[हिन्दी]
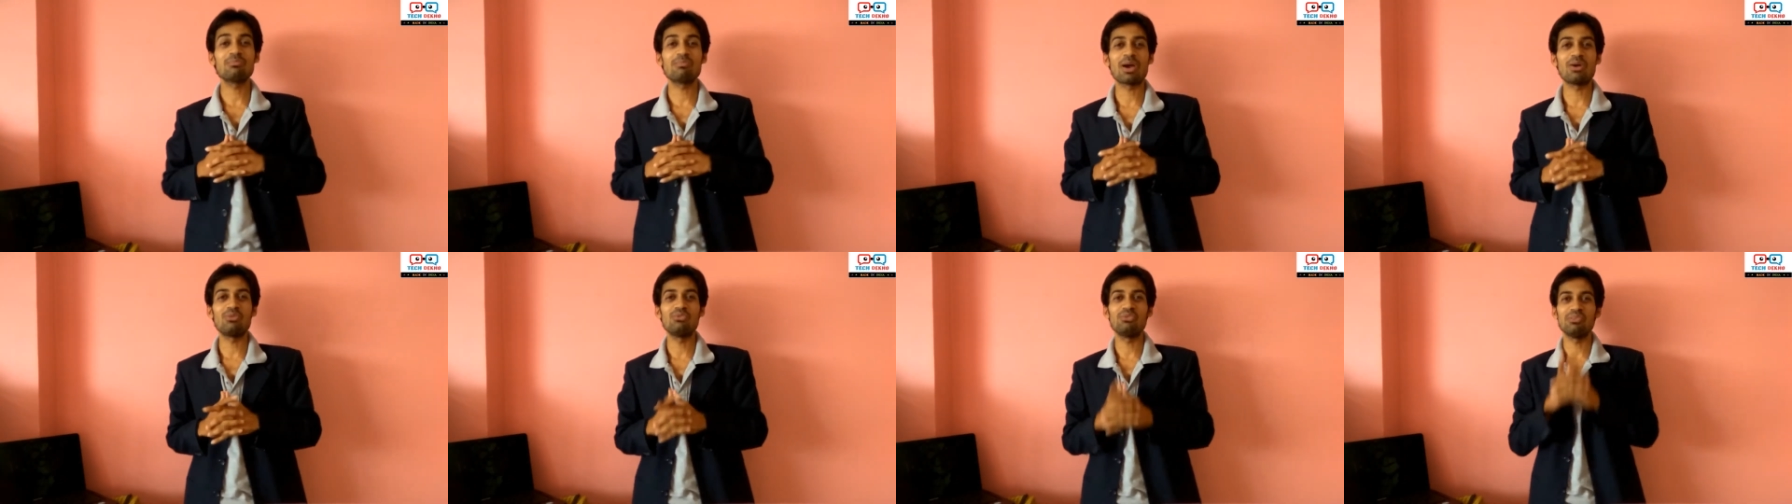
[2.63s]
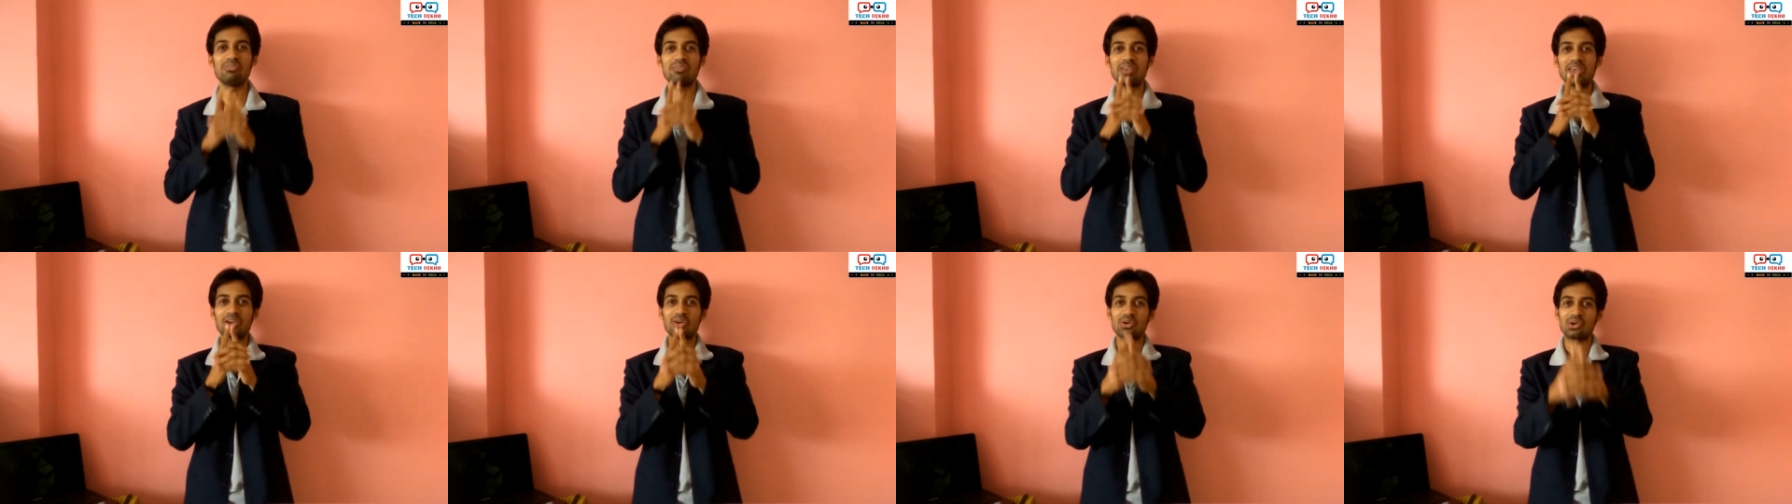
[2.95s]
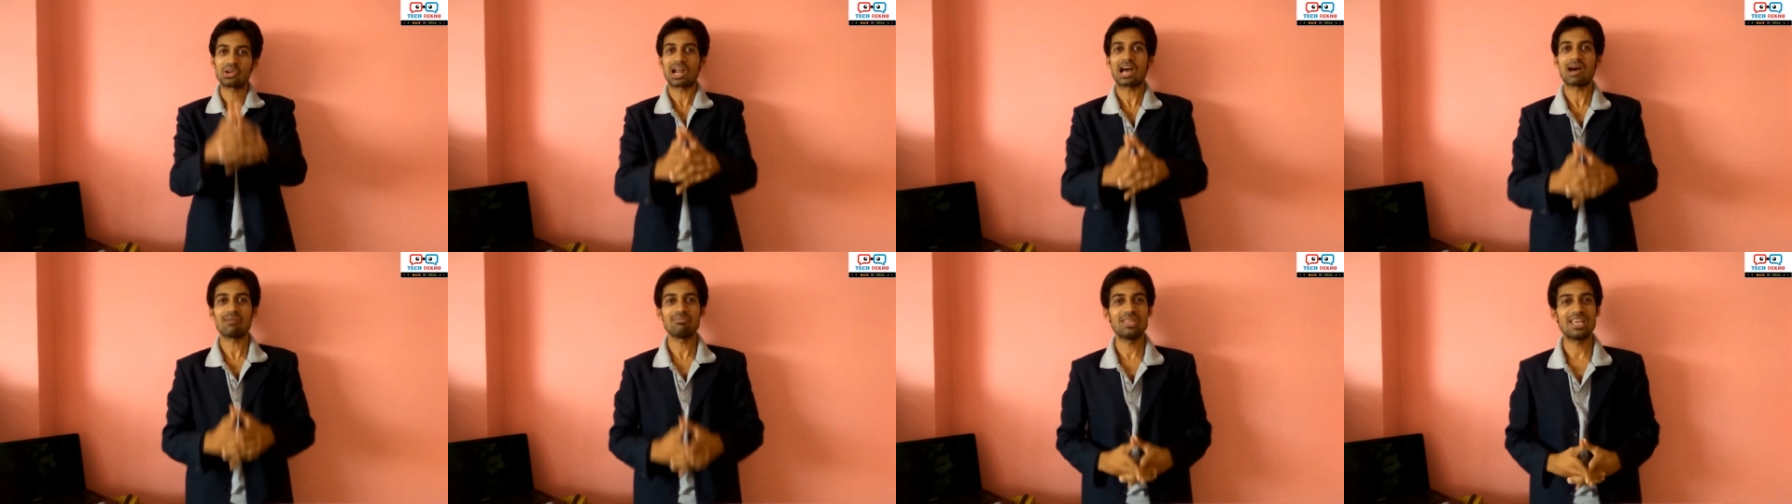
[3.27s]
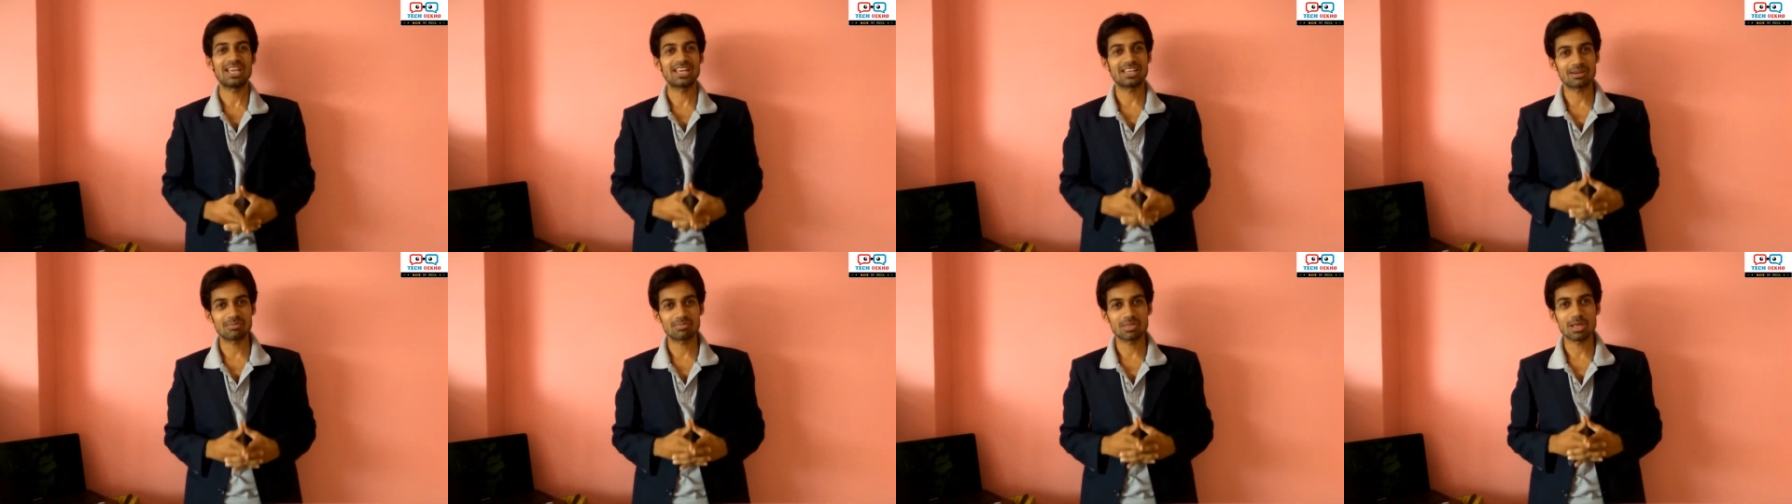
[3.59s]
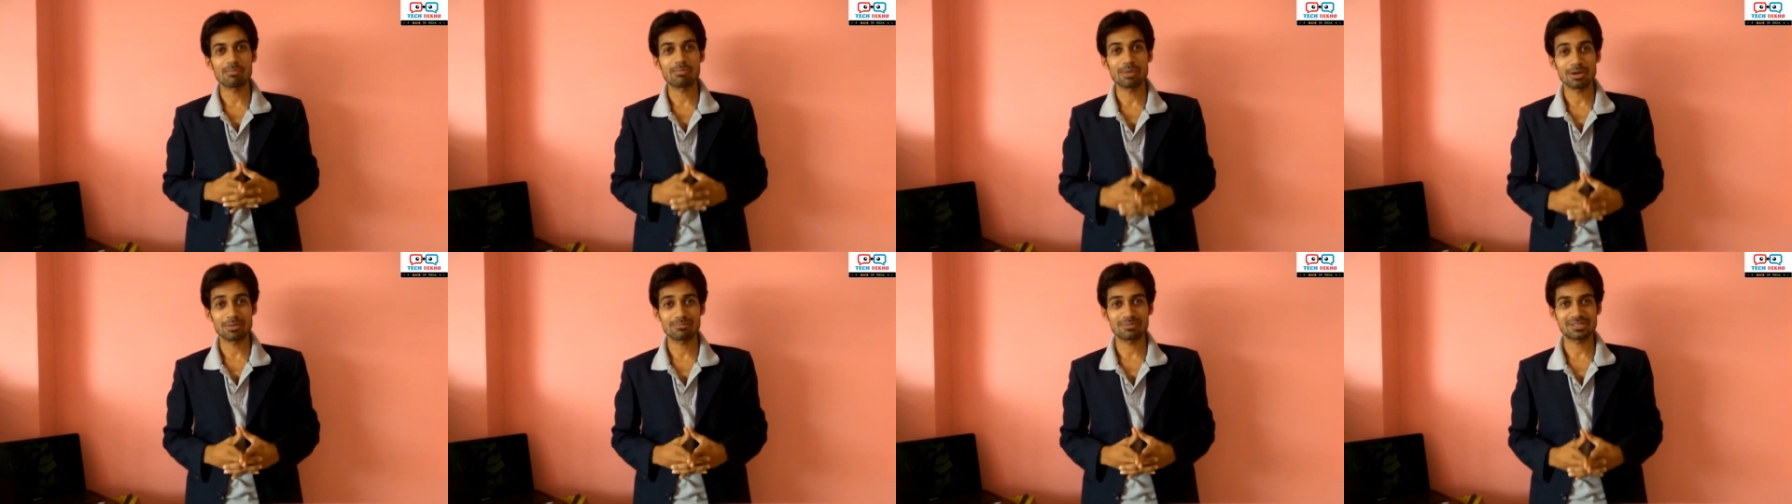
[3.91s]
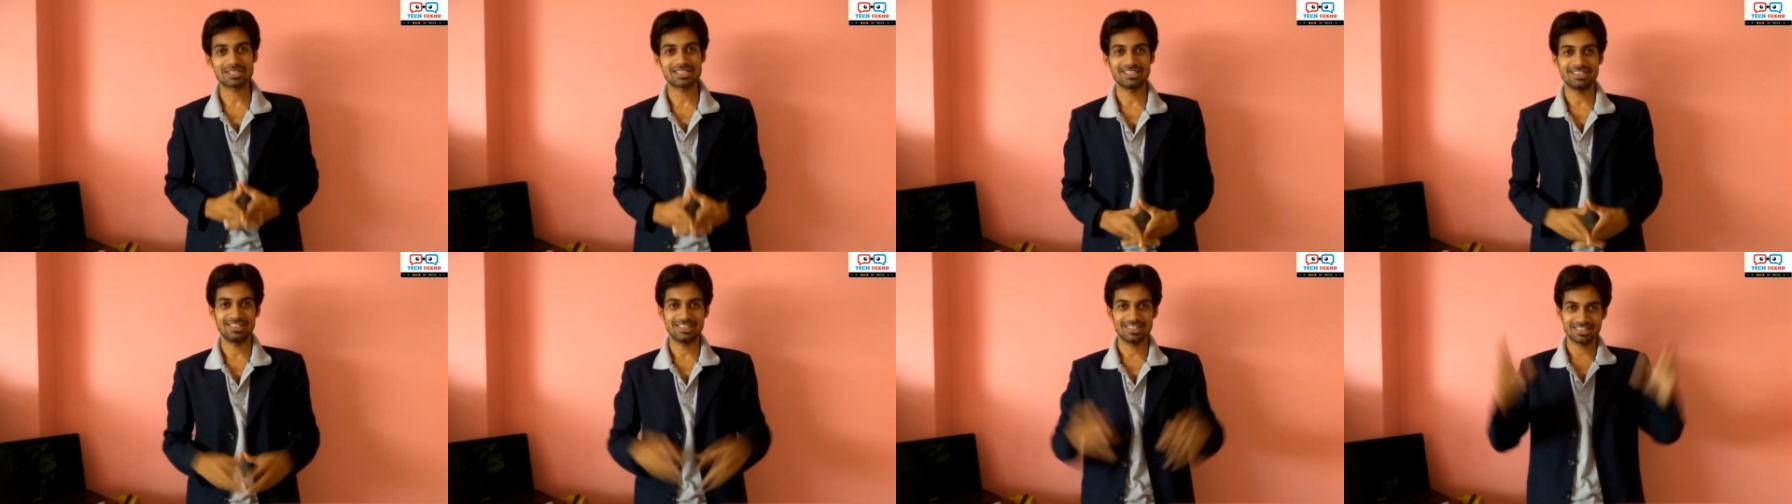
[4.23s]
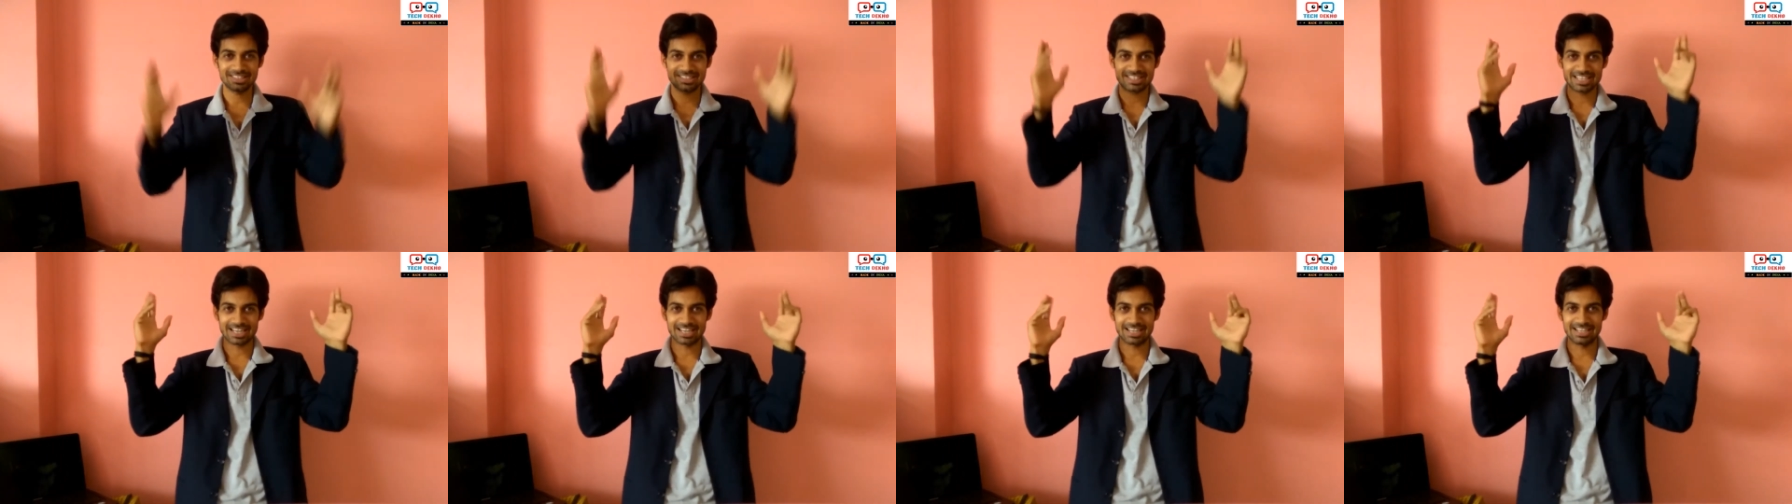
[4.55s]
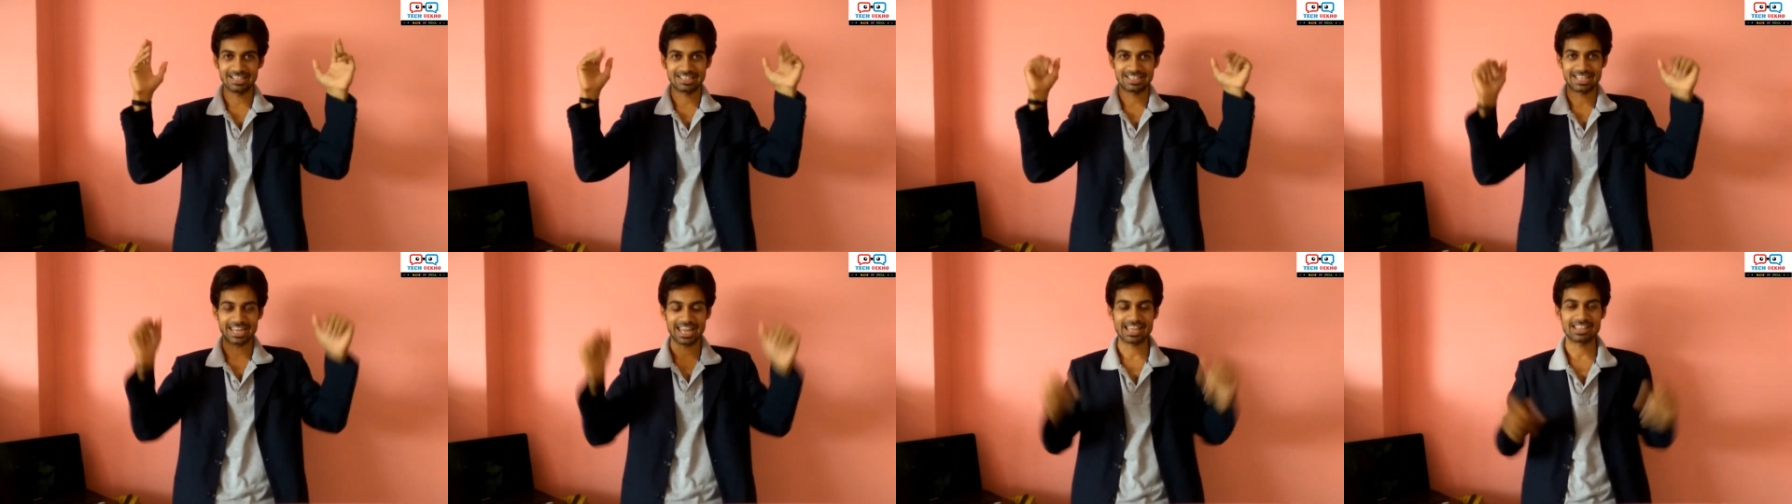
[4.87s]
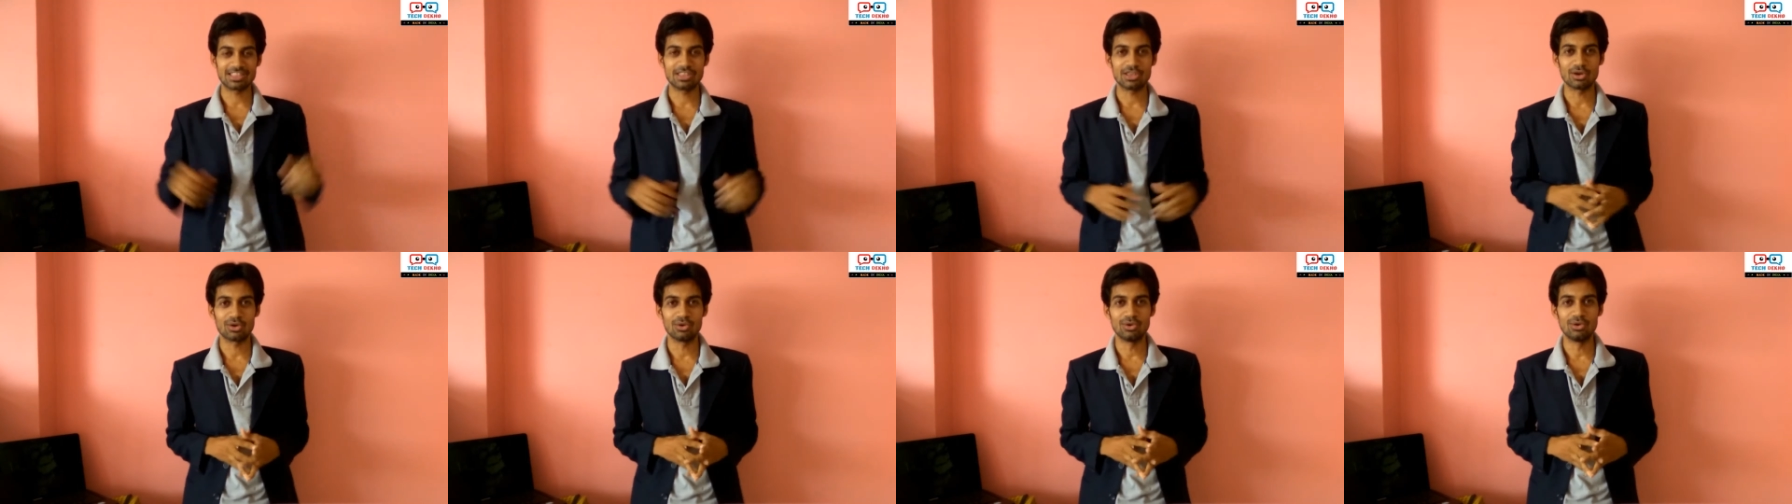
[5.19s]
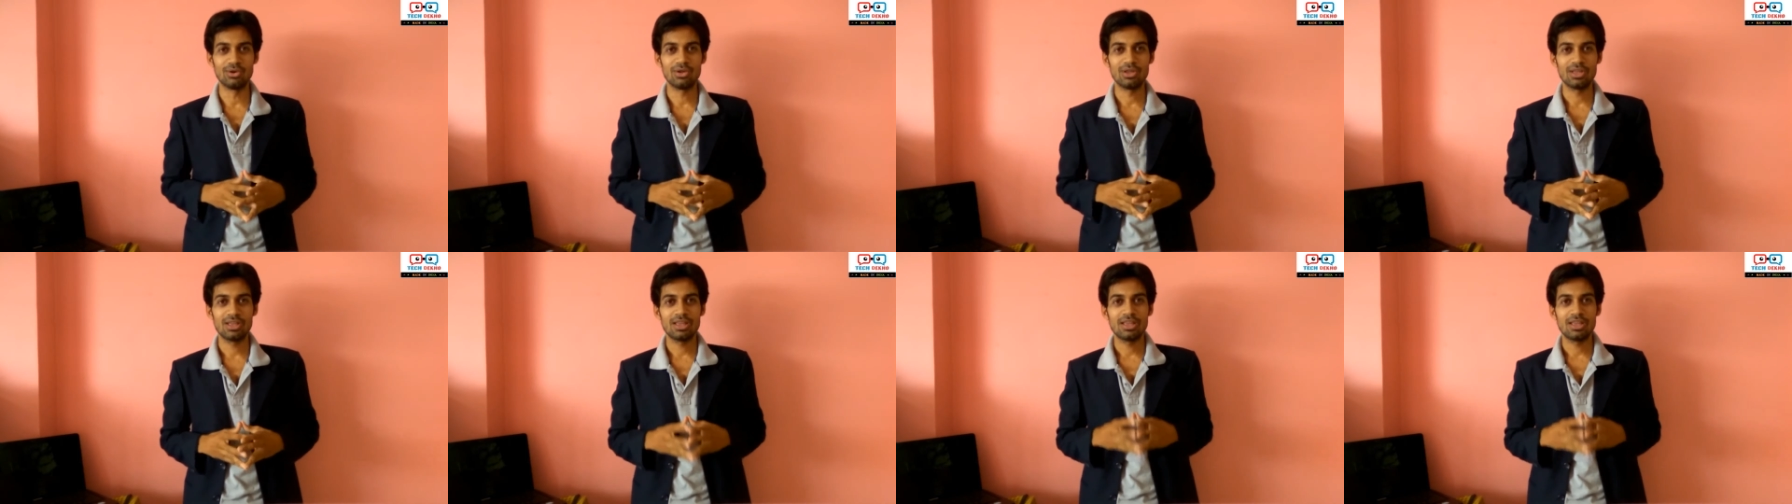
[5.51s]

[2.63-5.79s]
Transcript: मैं हूं विवेक और आप देख रहे हैं अपना मन पसंदीदा चैनल टैग देखो